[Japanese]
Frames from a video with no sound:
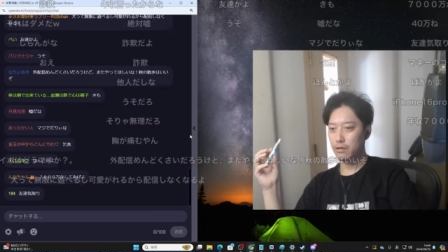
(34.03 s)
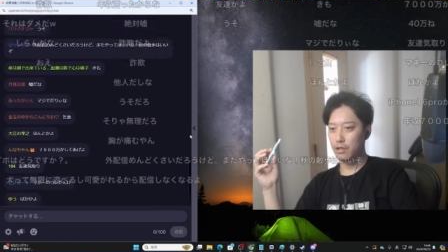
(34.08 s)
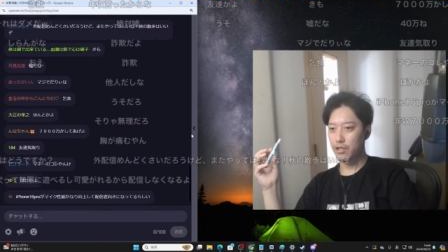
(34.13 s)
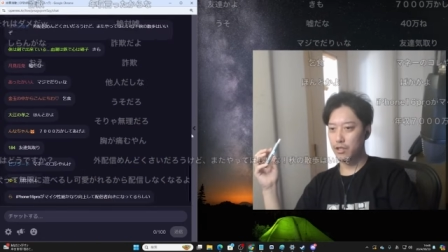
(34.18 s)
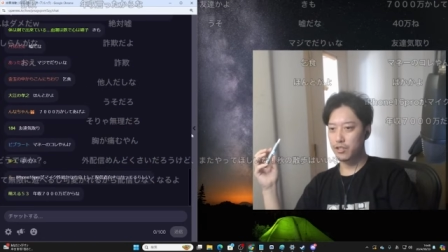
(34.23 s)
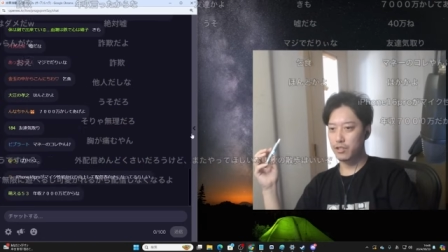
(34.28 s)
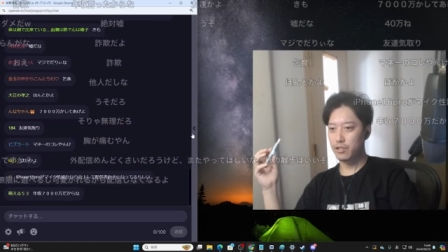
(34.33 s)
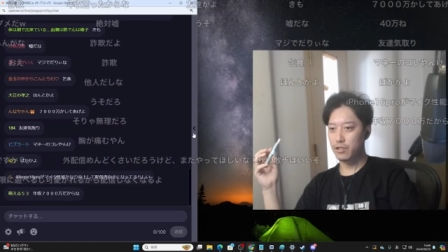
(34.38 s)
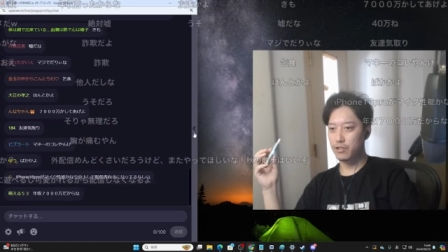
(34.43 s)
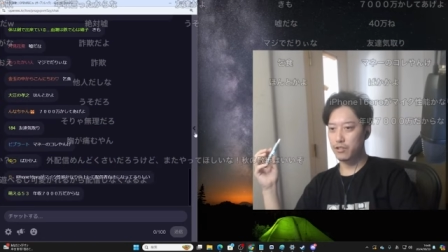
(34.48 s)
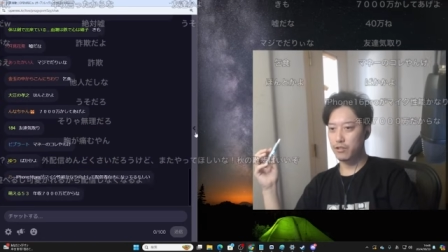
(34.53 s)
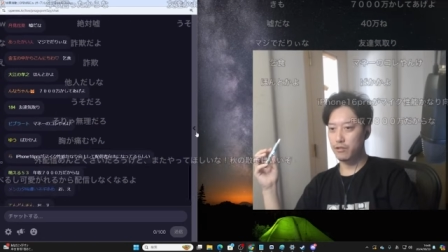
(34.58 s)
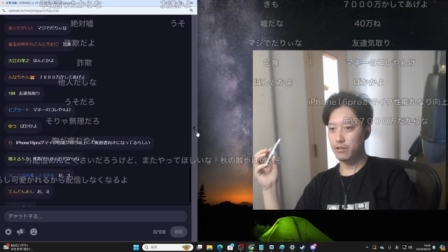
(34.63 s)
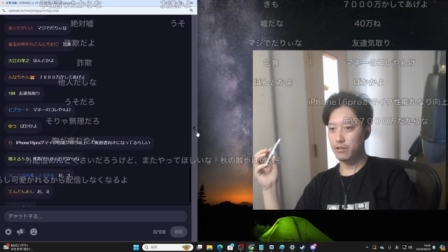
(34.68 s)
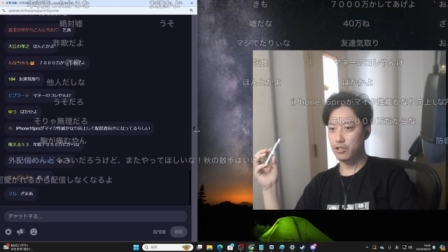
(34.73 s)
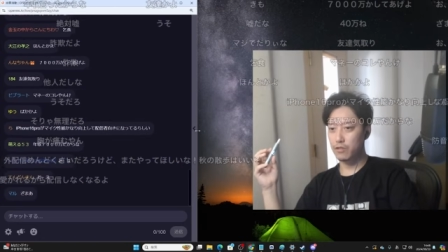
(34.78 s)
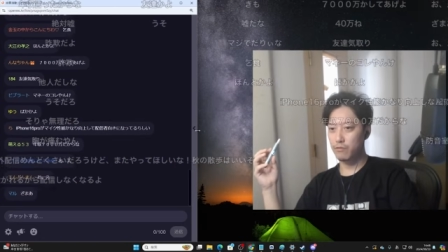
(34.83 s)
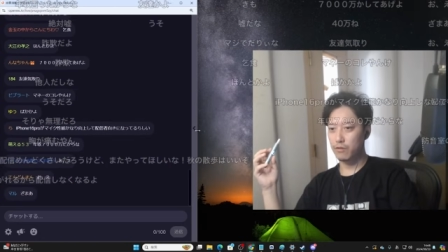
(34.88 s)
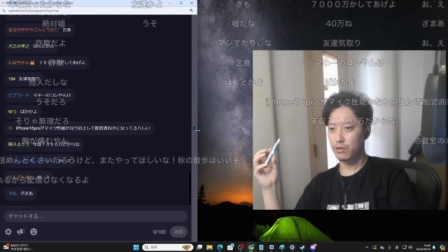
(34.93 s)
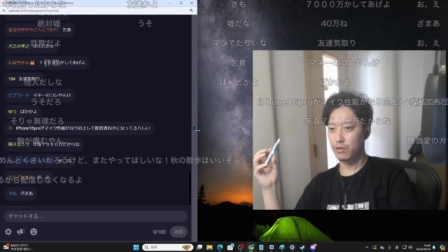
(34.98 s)
明日死ん
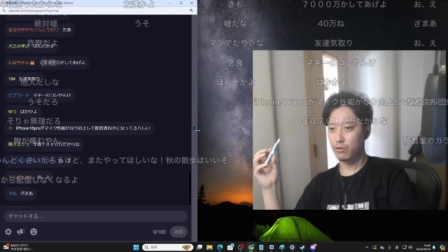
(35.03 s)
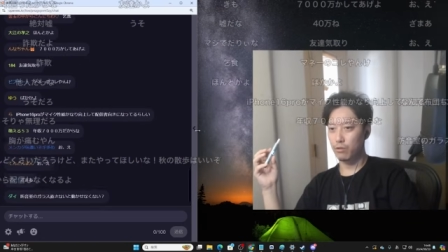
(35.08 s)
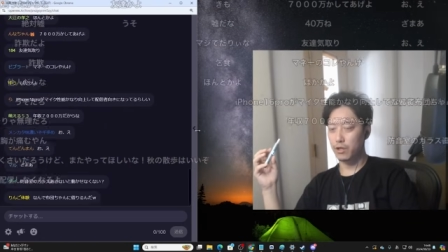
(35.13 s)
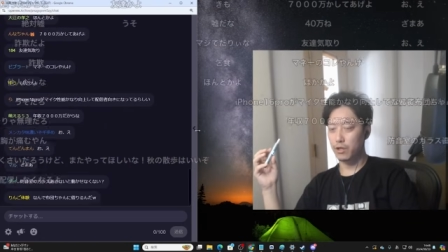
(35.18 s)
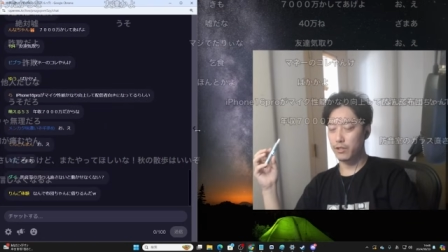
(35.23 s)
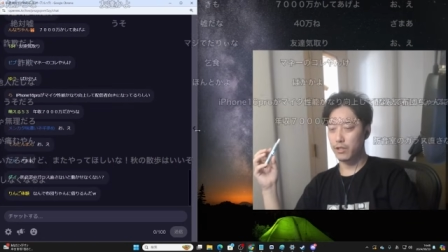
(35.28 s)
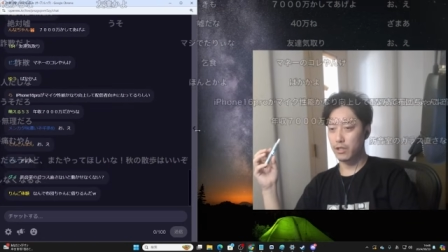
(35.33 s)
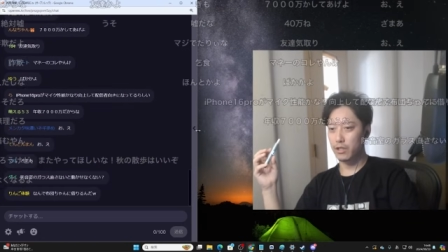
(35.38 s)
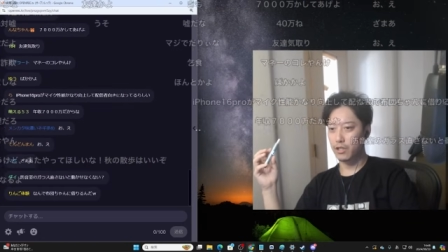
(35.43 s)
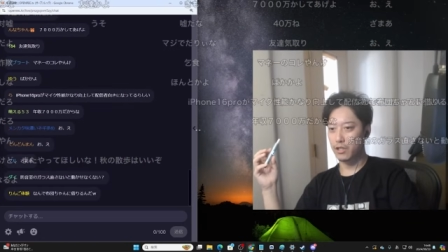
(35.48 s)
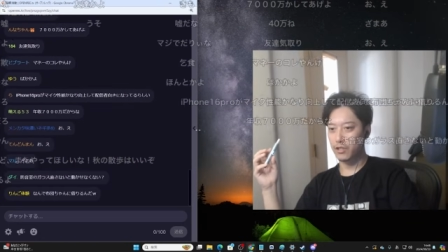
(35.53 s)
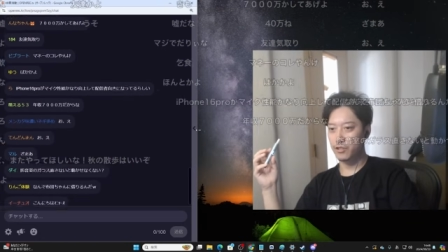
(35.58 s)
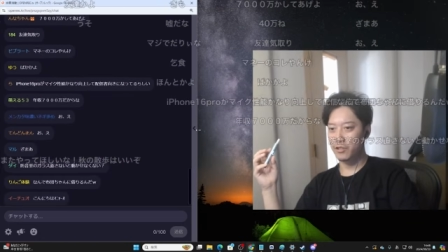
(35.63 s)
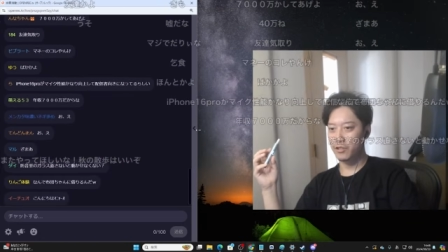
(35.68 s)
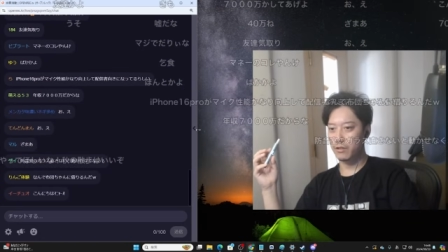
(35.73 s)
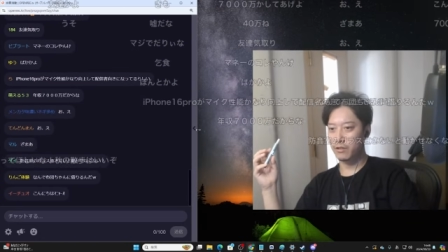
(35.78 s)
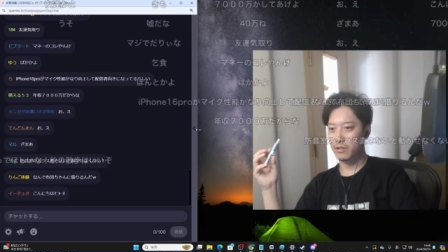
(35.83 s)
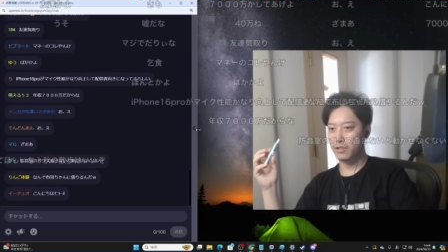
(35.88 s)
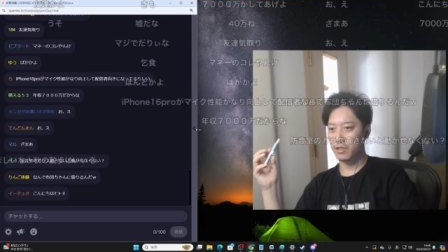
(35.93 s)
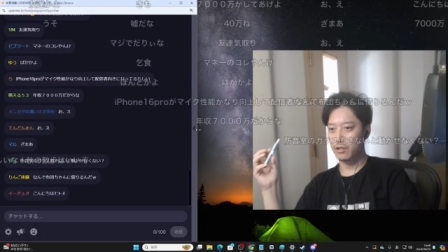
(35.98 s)
でしまうんでお金貸し
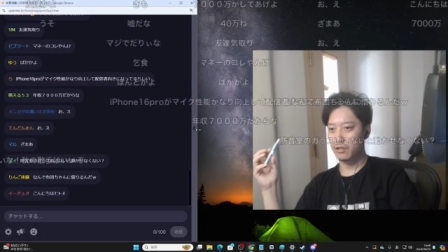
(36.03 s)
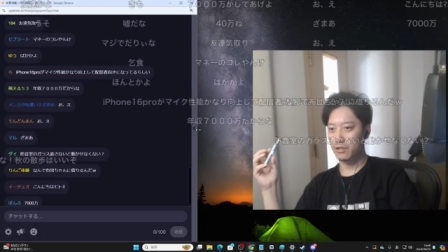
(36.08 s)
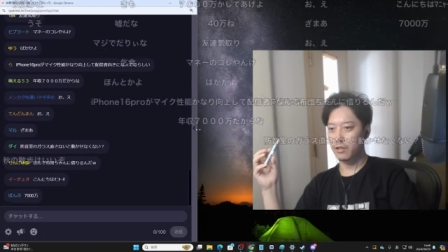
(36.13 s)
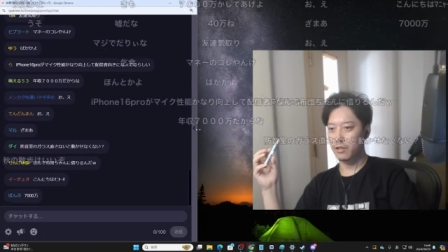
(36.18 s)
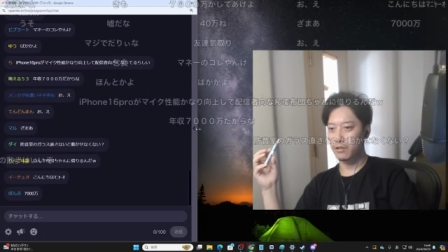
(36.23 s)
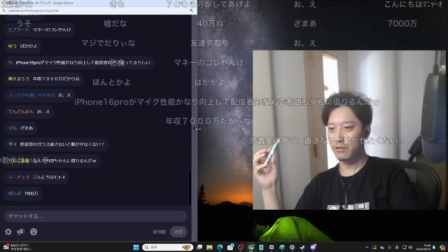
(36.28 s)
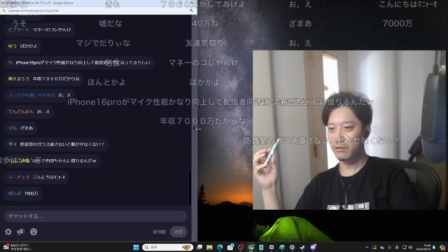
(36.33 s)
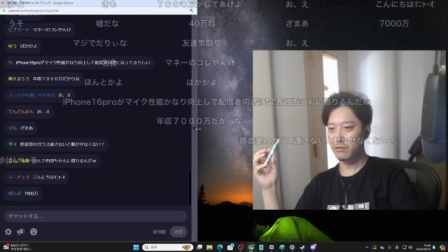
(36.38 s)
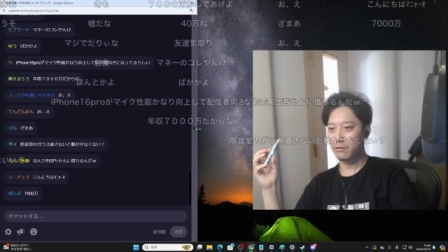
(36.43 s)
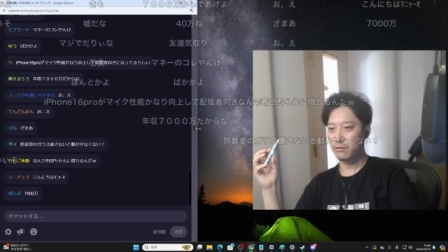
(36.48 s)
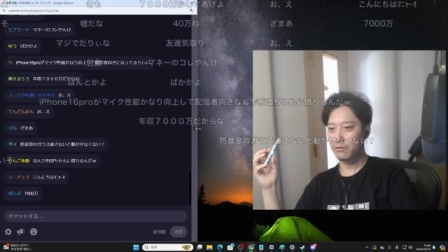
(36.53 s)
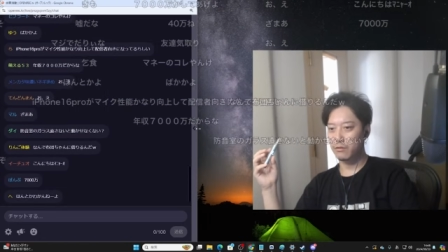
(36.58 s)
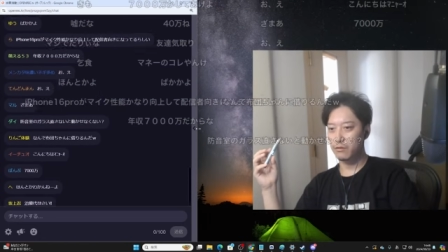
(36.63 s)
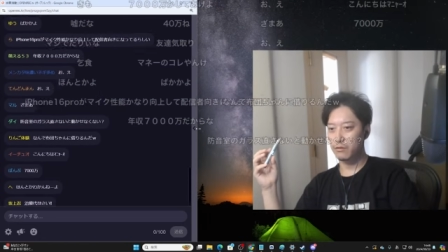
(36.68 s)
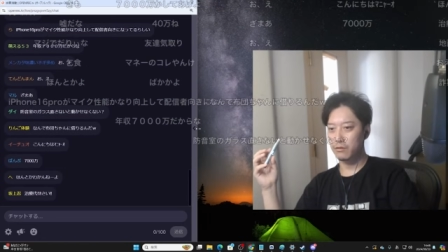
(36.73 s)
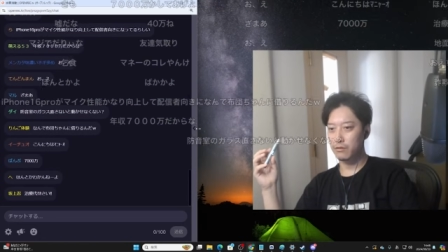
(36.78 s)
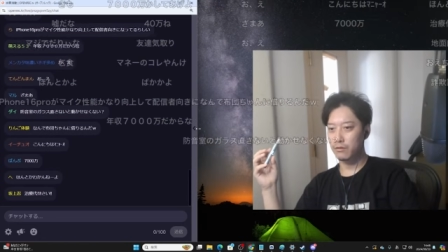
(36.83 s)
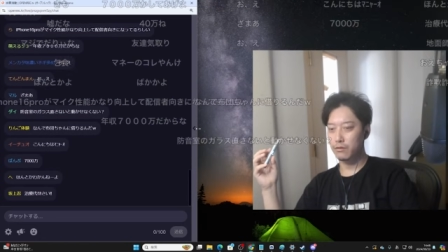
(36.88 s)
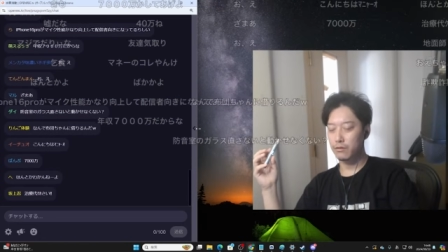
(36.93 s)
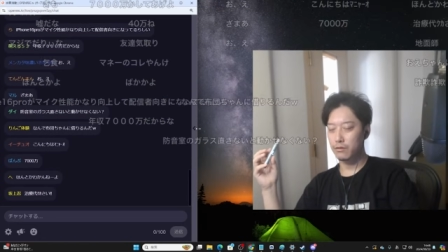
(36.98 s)
てくださいって
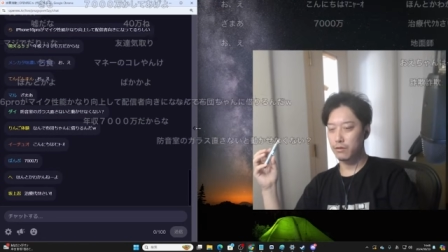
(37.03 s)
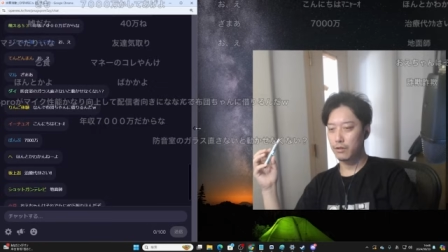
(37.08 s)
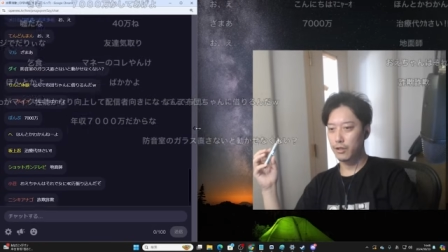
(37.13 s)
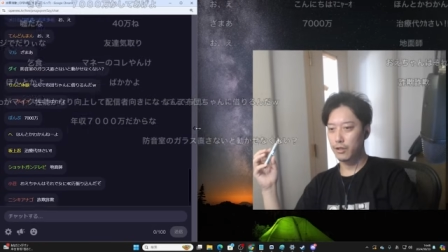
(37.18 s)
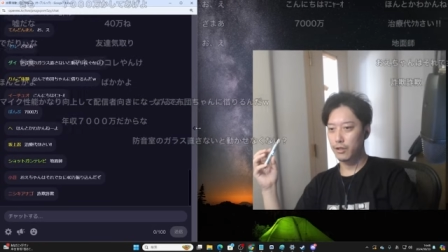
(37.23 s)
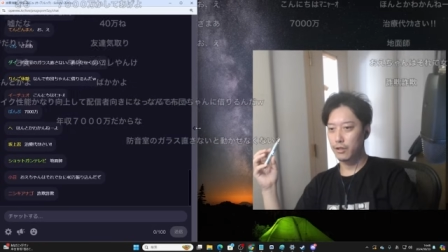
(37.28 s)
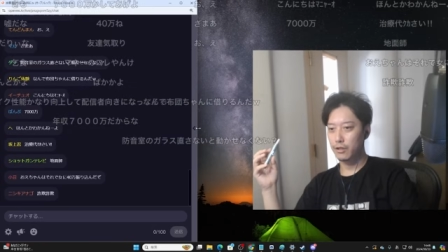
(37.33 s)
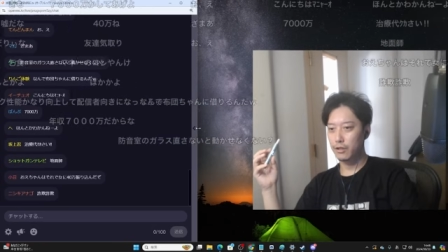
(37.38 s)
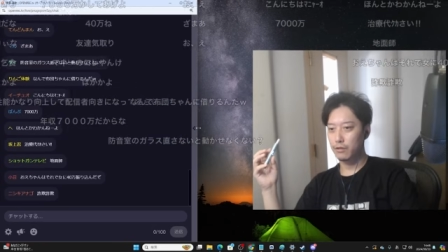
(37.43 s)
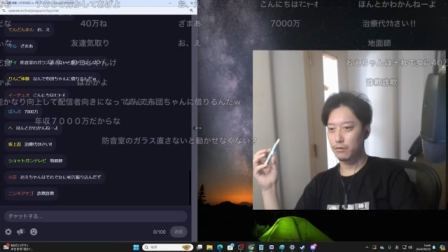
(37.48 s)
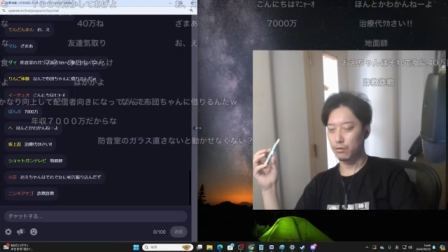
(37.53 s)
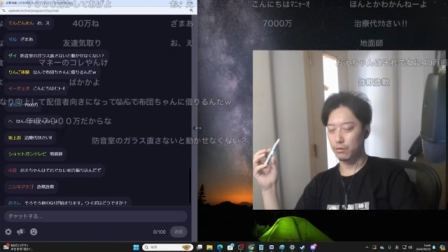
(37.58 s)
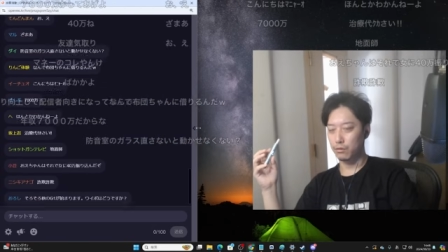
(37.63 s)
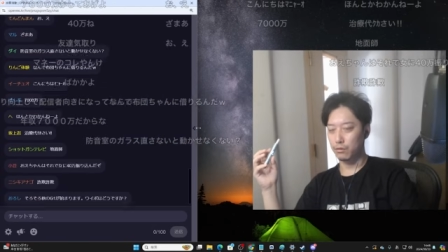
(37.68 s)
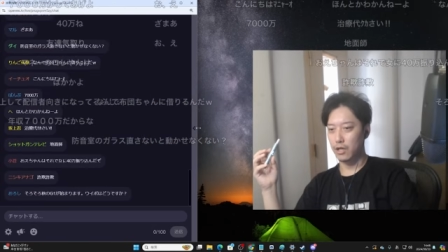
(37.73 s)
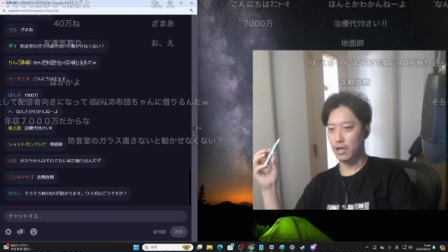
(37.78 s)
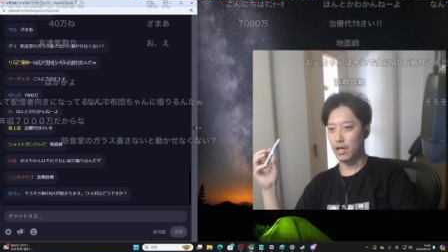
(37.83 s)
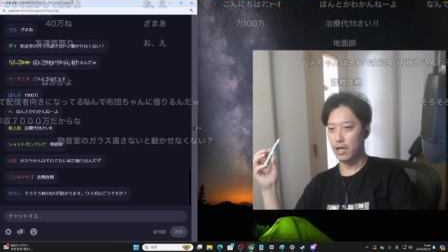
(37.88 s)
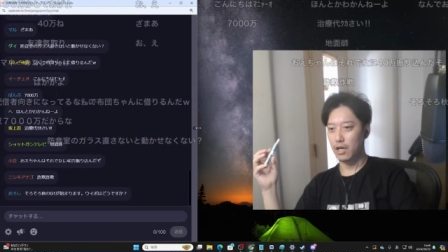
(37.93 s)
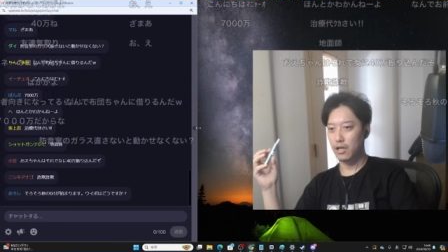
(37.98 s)
いうのと
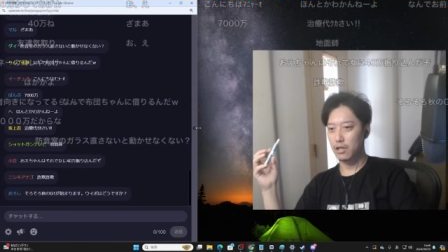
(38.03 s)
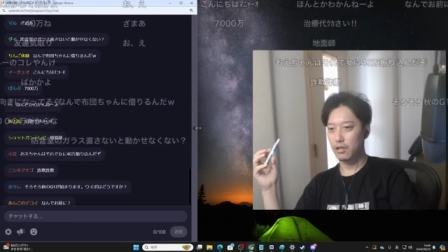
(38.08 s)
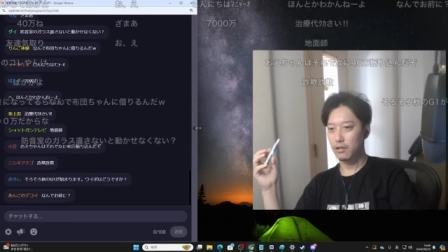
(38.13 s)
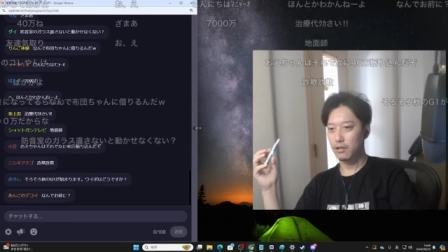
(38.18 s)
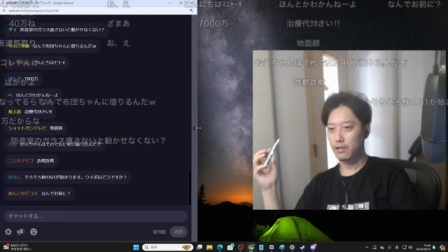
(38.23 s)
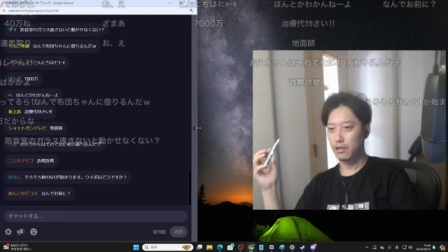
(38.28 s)
か